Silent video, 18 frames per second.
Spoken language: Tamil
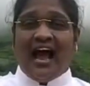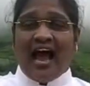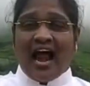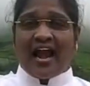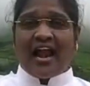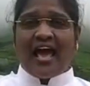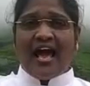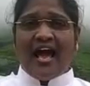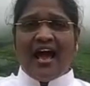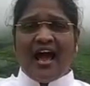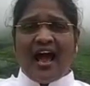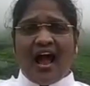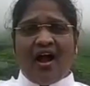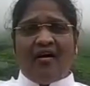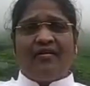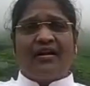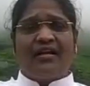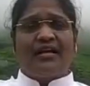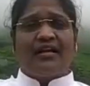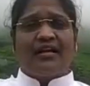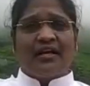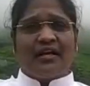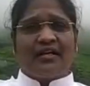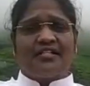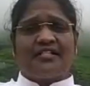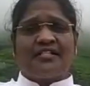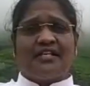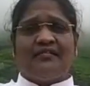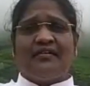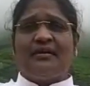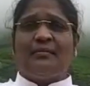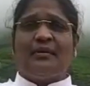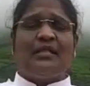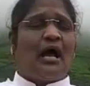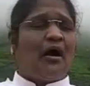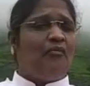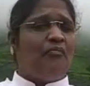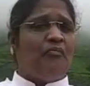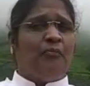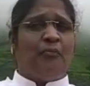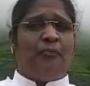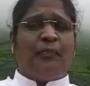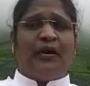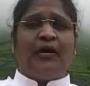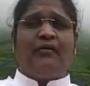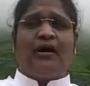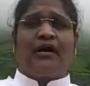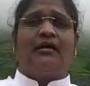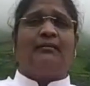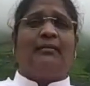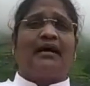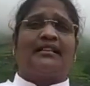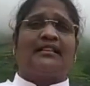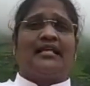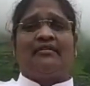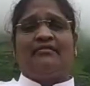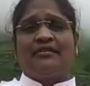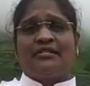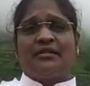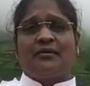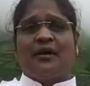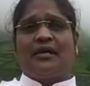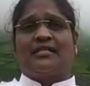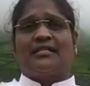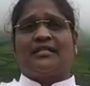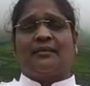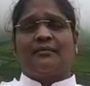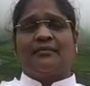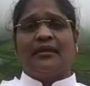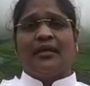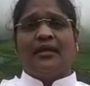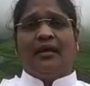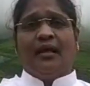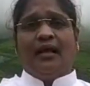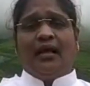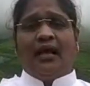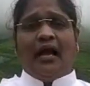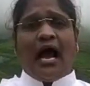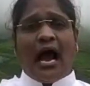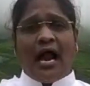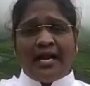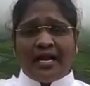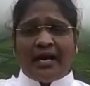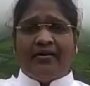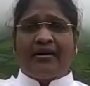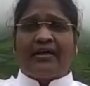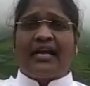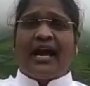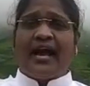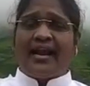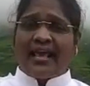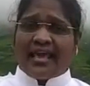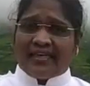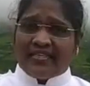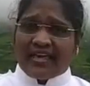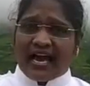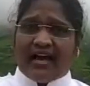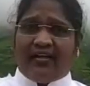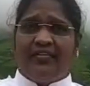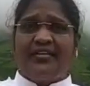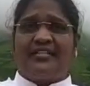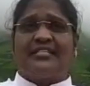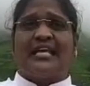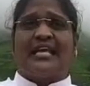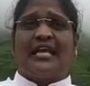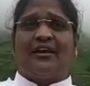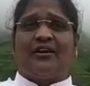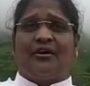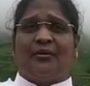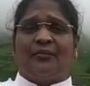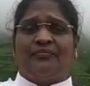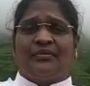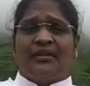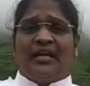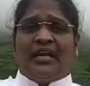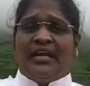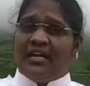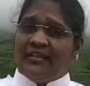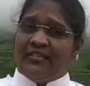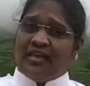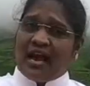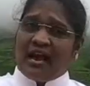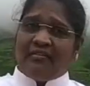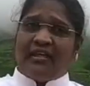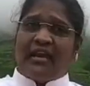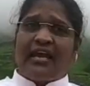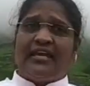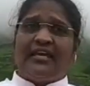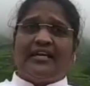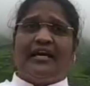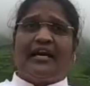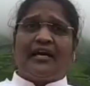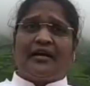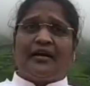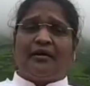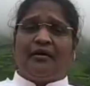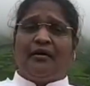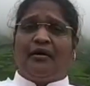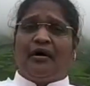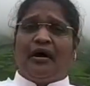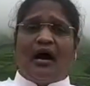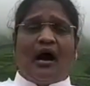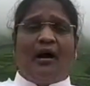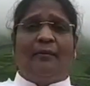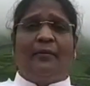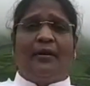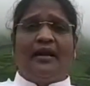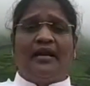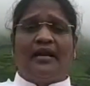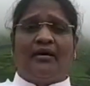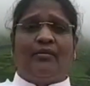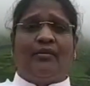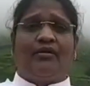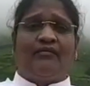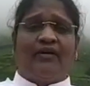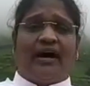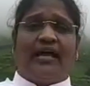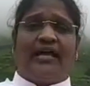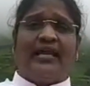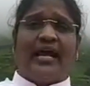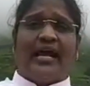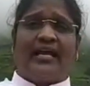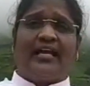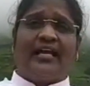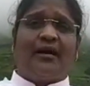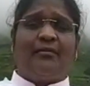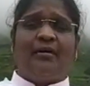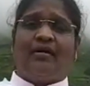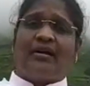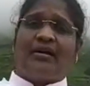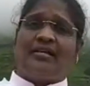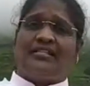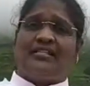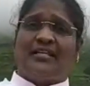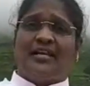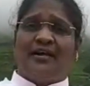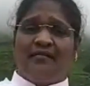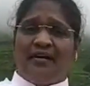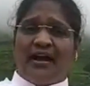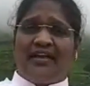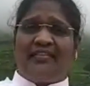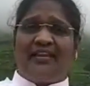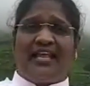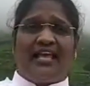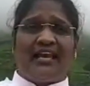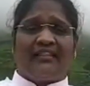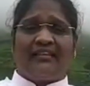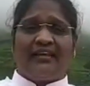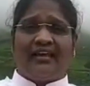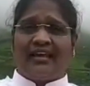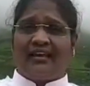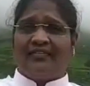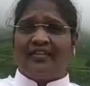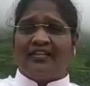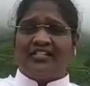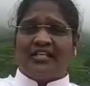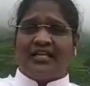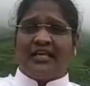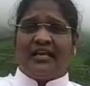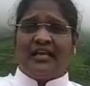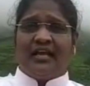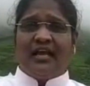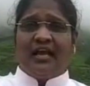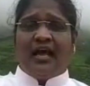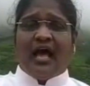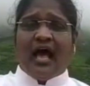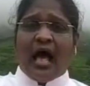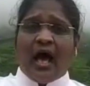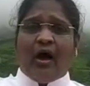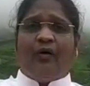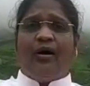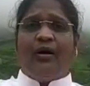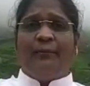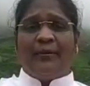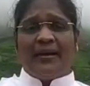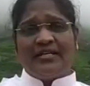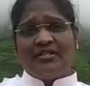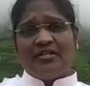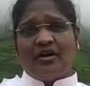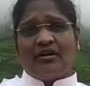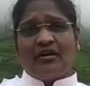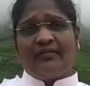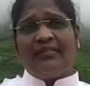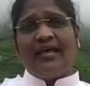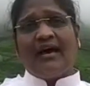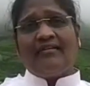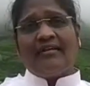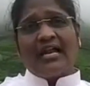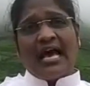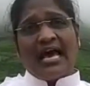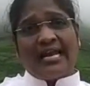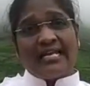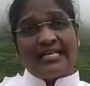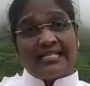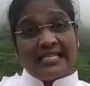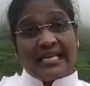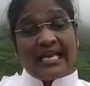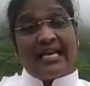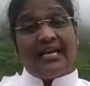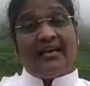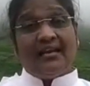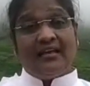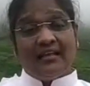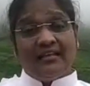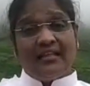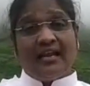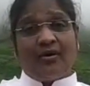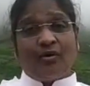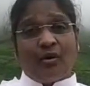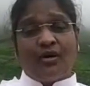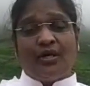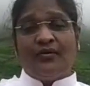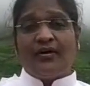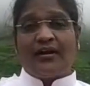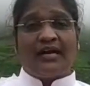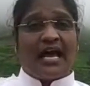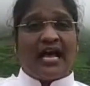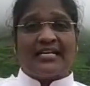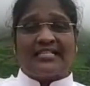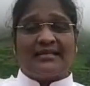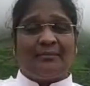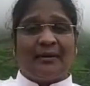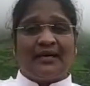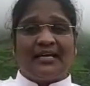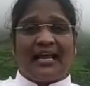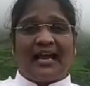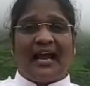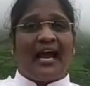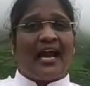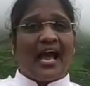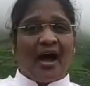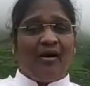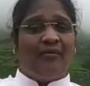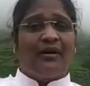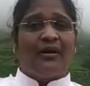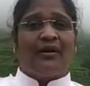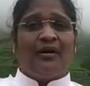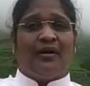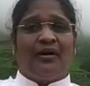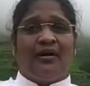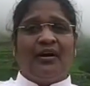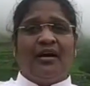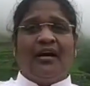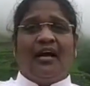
ஆனா அவருக்கு கிறிஸ்துவின் மீது அப்படி ஒரு பக்தி விசுவாசம் ஆண்டவருக்காக நான் எதையாவது செய்யணும் எதையாவது நான் இழக்கணும் அப்படின்ற ஒரு வைராக்கியம் அவருக்கு சிறு வயதிலே இருந்துச்சு அவங்க பெற்றோர் வந்து அவர் அரசியல் இதுல கொண்டு வரணும்னு ஆசைப்பட்டாங்க ஆனா அவருக்கும்